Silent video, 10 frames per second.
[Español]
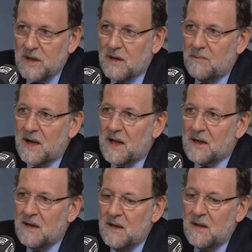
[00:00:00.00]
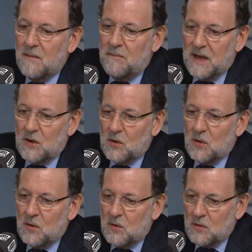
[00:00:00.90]
hay que parar, pero
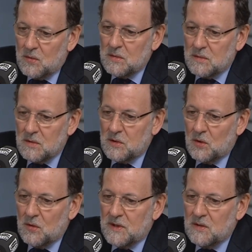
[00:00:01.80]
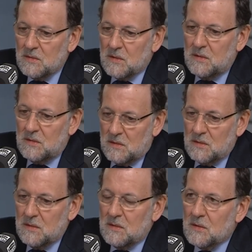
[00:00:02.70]
yo lo veo
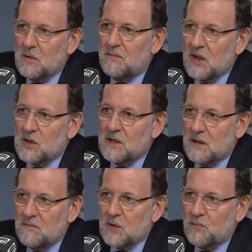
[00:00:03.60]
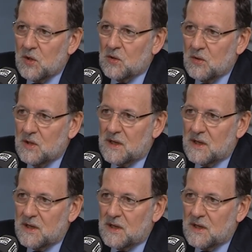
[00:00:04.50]
con, con bastantes más puestos de